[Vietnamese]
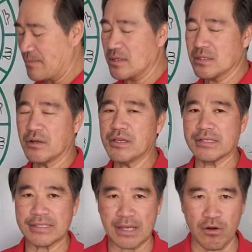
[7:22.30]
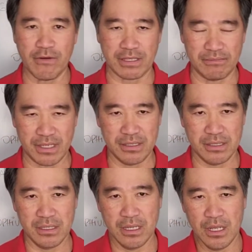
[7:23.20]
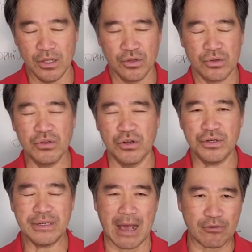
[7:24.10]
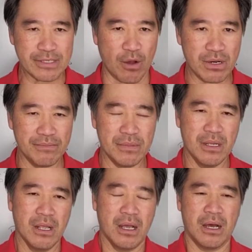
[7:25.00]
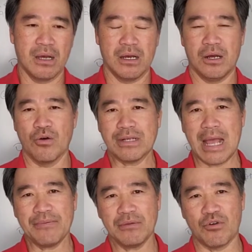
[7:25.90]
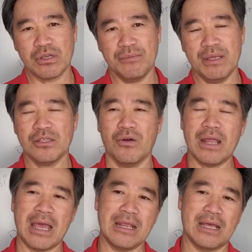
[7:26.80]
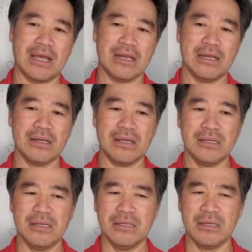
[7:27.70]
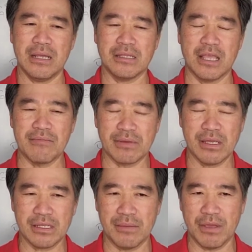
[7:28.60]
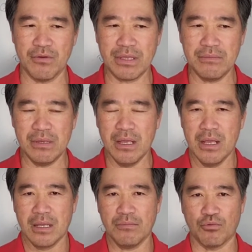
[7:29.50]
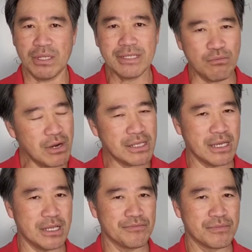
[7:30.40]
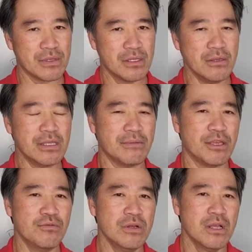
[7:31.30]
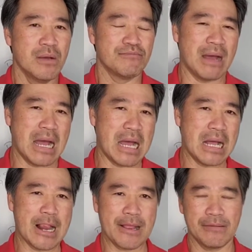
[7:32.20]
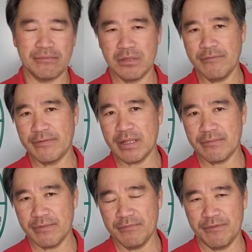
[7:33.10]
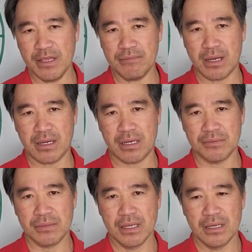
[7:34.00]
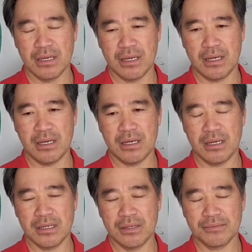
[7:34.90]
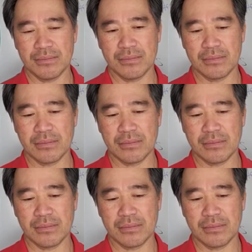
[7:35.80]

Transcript: đó, nó đi sâu vào tâm linh có người nó đào sâu lắm ờ, hổ cáp có một cái biến tố là hay là nó, nó, nó hay tìm tìm hiểu cái cái mục đích sống là gì nó tìm hiểu mà nói về phía, bên phía mà uh,